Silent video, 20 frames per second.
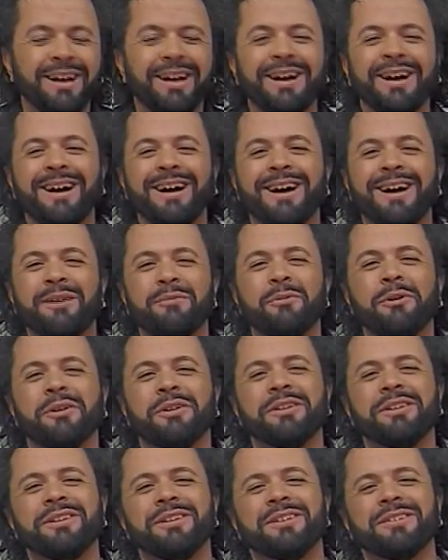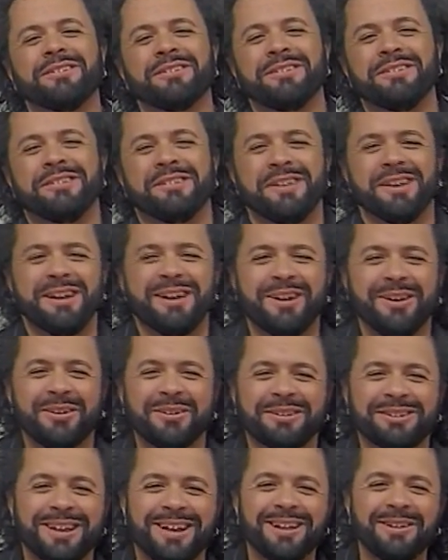Ai, meu Deus do
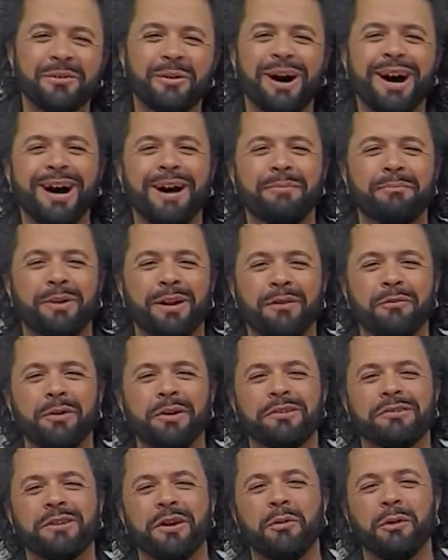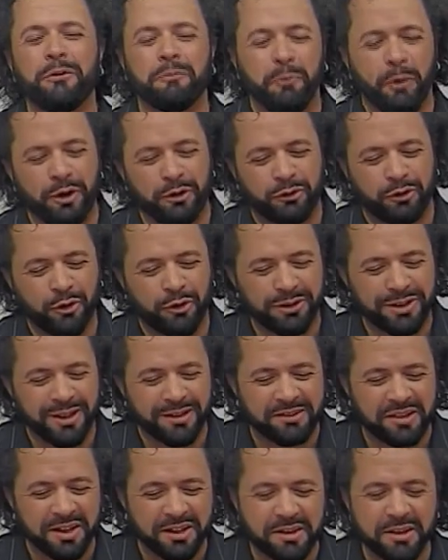céu, tá no ar para você o Spot Show
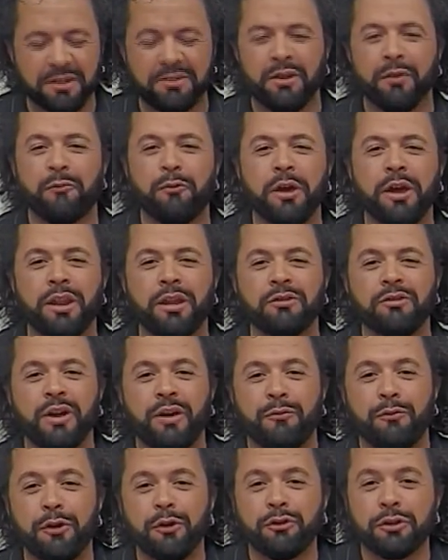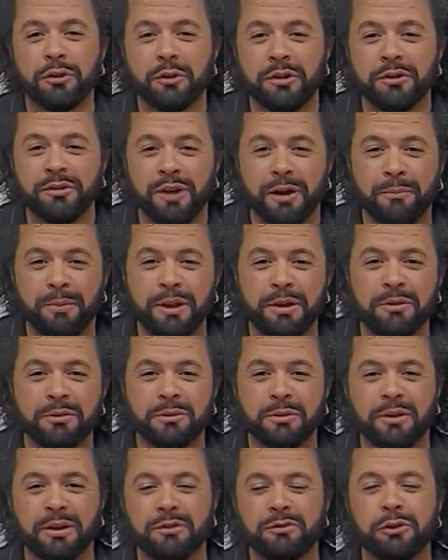desta terça-feira, dia 22 de
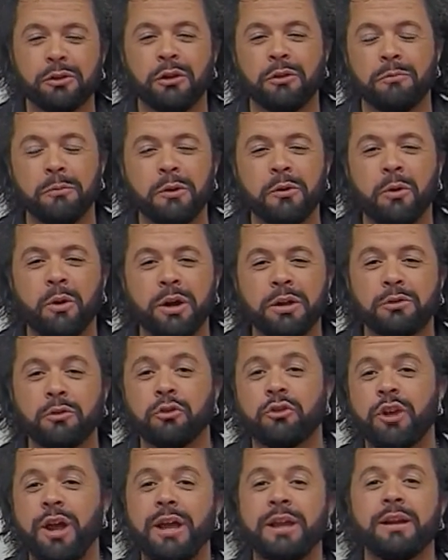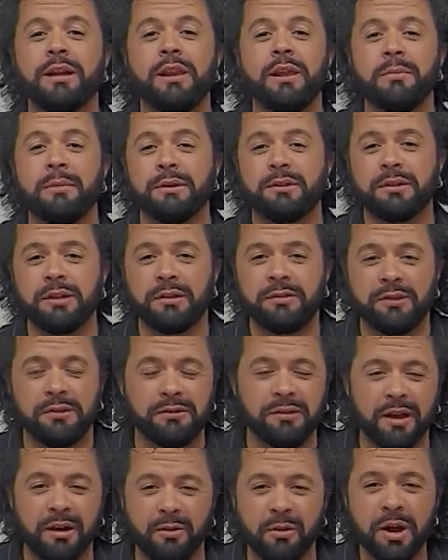abril do ano de 2008, já em clima de
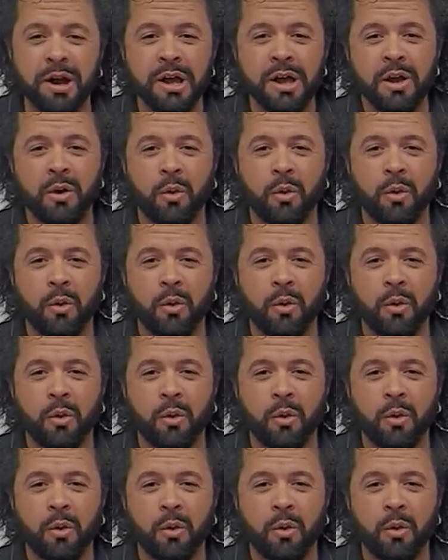decisão,